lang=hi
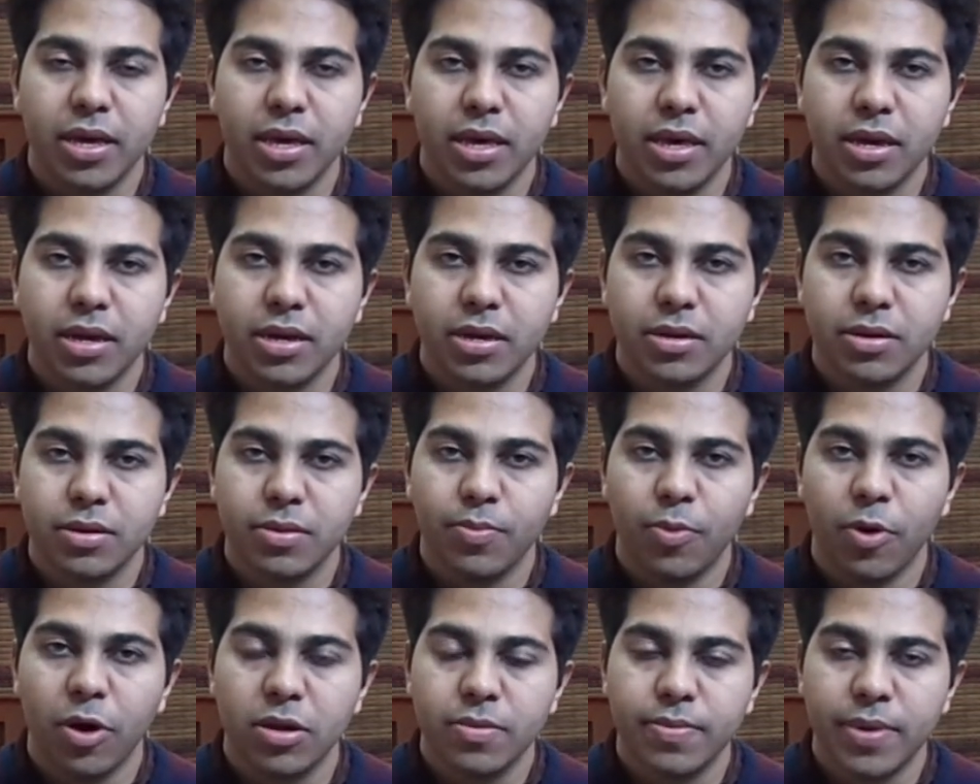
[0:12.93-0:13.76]
एक
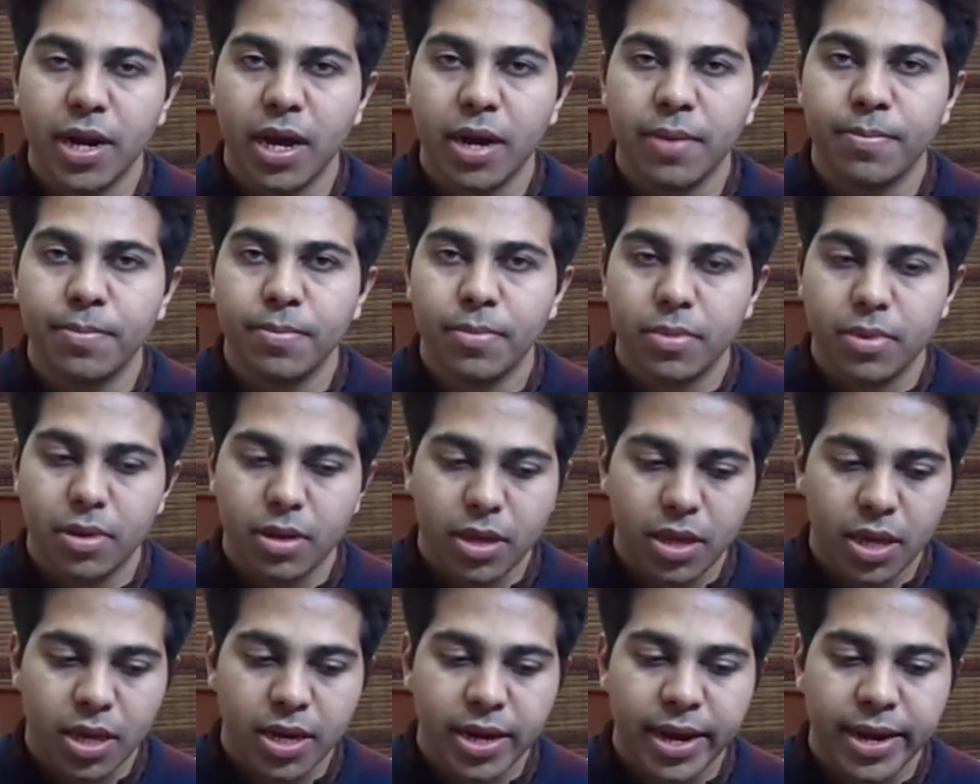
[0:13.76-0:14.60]
बहुत बड़ा
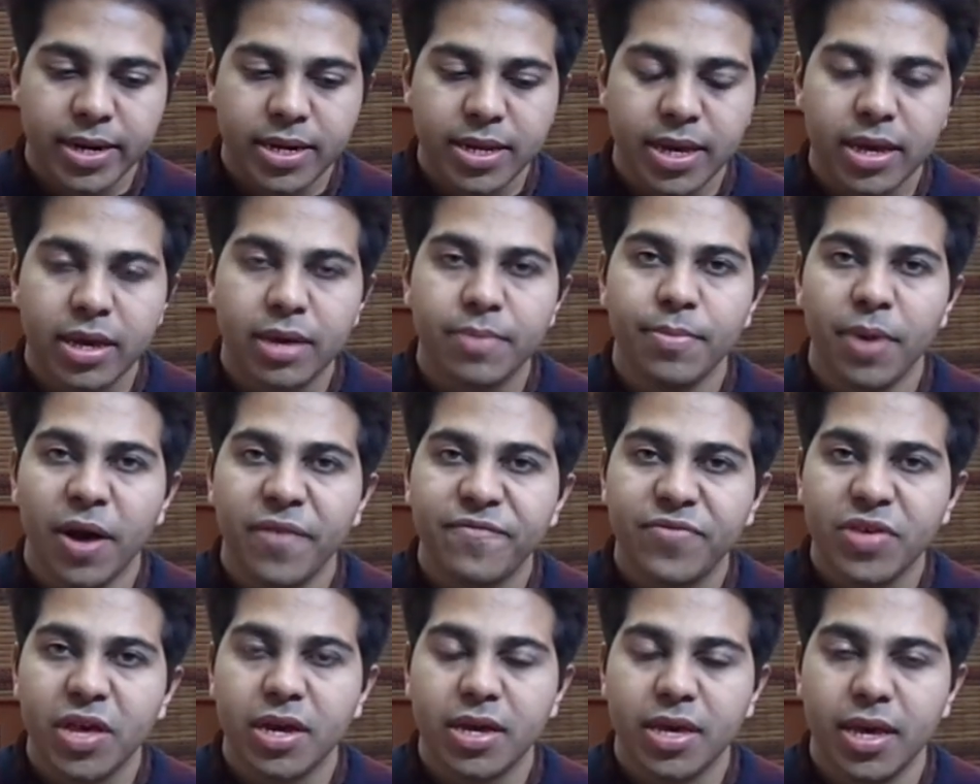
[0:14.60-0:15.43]
एक आइडिया है
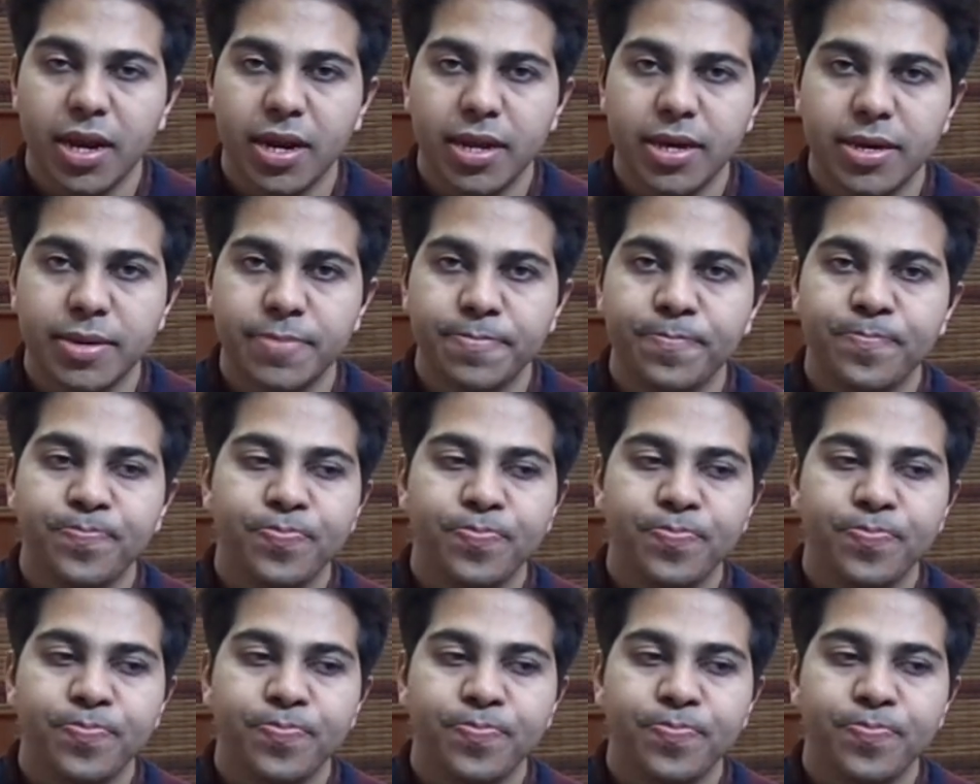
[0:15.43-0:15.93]
माफिया के लिए